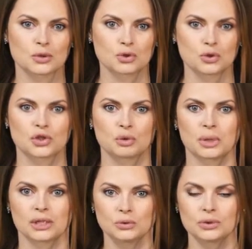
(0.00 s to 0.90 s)
кусочек
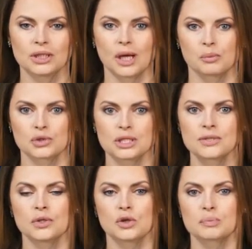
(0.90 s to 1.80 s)
продукта и
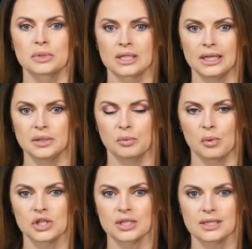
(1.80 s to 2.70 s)
опустить в нее специальный
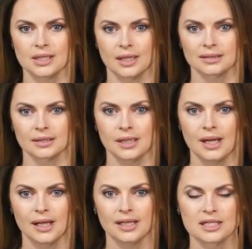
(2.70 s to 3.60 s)
бумажный индикатор.
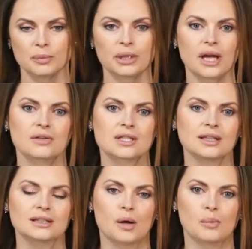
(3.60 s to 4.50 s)
Если
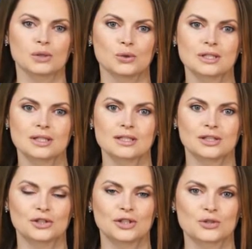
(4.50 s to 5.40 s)
появится одна полоска,
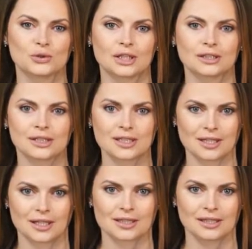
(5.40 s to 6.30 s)
значит результат
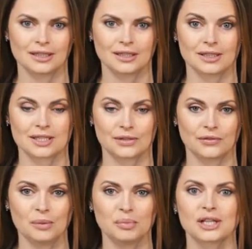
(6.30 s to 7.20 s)
отрицательный, если
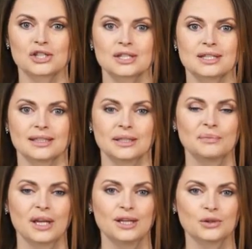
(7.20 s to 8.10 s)
две – положительный.
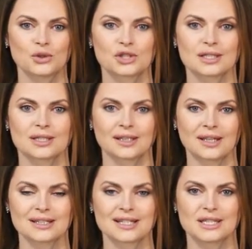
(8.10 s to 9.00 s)
Точность
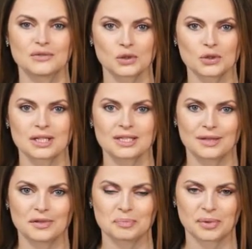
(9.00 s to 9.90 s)
анализа
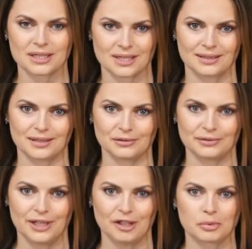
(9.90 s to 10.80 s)
99%.
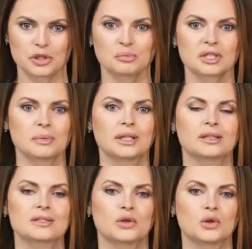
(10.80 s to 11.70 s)
Впрочем, несмотря
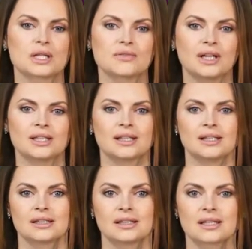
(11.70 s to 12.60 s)
на свое название,
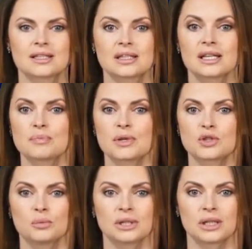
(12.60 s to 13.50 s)
данный тест не
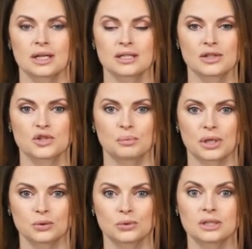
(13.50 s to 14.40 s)
способен доказать, что
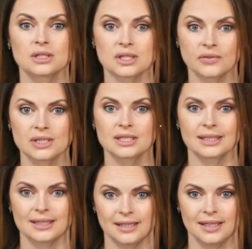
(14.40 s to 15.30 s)
продукт
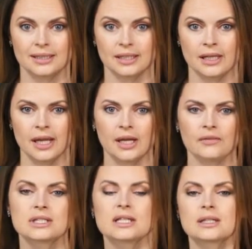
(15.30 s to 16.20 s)
действительно халяльный.
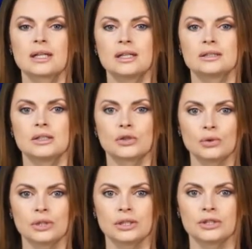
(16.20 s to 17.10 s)
Ведь здесь играет
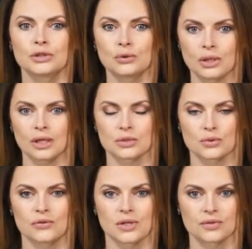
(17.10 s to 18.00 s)
роль не только
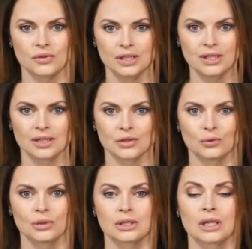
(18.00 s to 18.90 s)
отсутствие свинины,
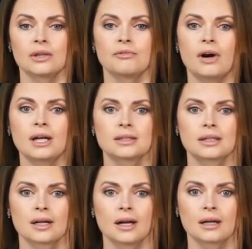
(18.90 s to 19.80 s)
но и такие
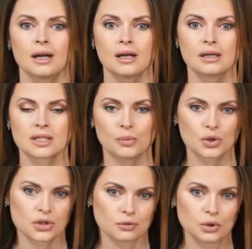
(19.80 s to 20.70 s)
факторы, как
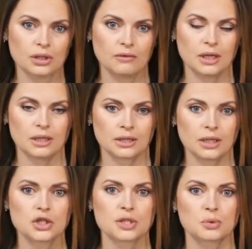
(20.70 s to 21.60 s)
забой животного, а
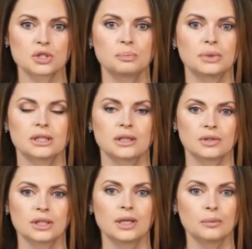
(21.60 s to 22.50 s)
также способ
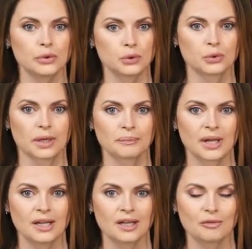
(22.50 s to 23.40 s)
приготовления блюда.
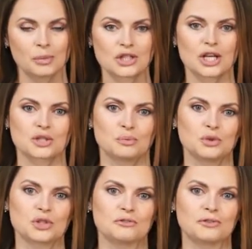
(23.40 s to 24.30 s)
В ближайшем
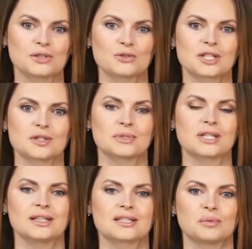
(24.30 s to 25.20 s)
будущем француз Французские
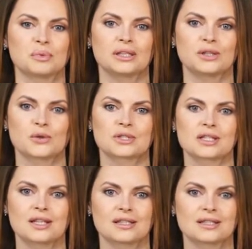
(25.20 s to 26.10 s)
специалисты планируют
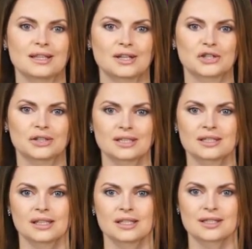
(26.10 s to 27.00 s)
создать также
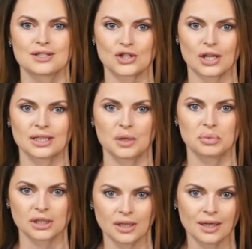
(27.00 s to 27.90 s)
тесты на содержание
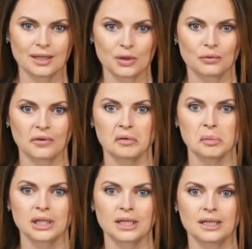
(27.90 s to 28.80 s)
белка коровьего
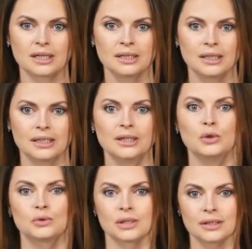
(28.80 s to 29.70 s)
молока и
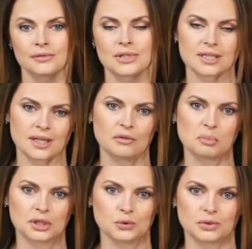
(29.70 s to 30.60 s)
глютена в составе
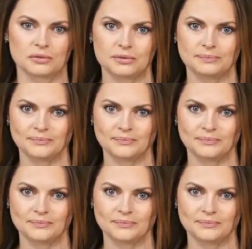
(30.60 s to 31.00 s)
продуктов.